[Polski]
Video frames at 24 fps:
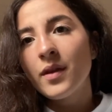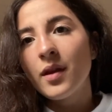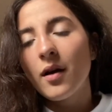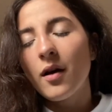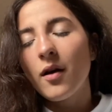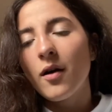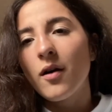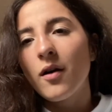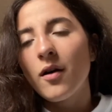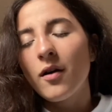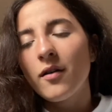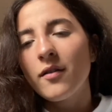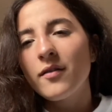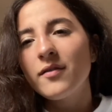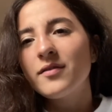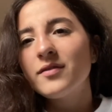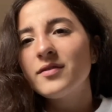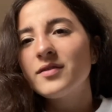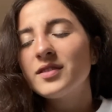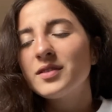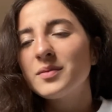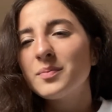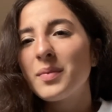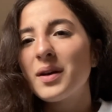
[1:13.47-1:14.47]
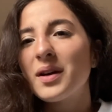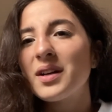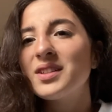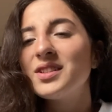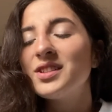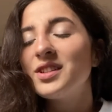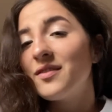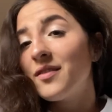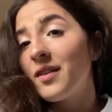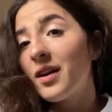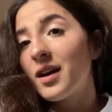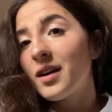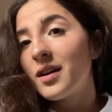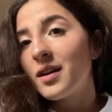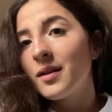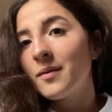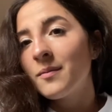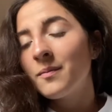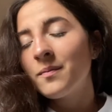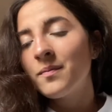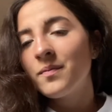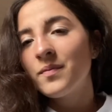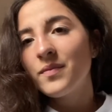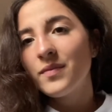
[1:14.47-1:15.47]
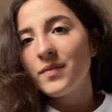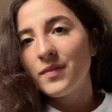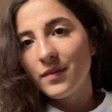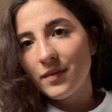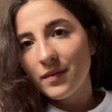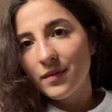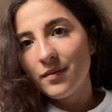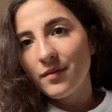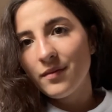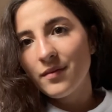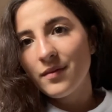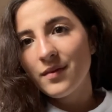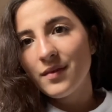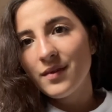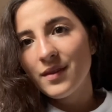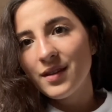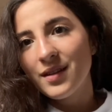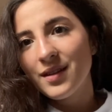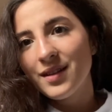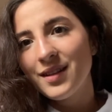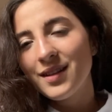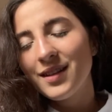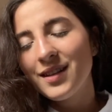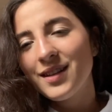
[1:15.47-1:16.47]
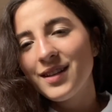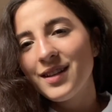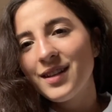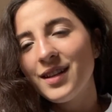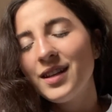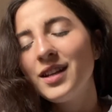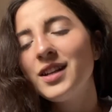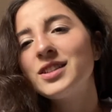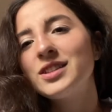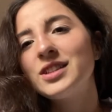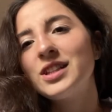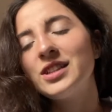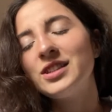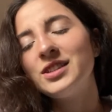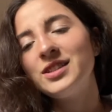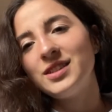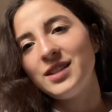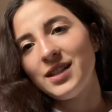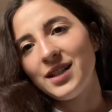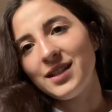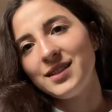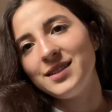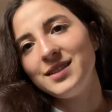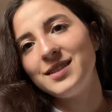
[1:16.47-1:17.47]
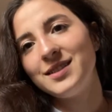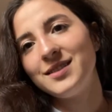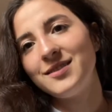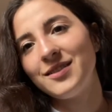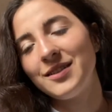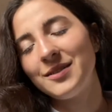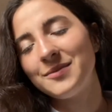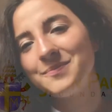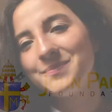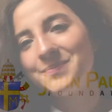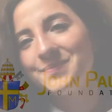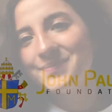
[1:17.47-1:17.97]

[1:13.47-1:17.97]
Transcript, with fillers: o wsparcie wiary i chrześcijaństwa.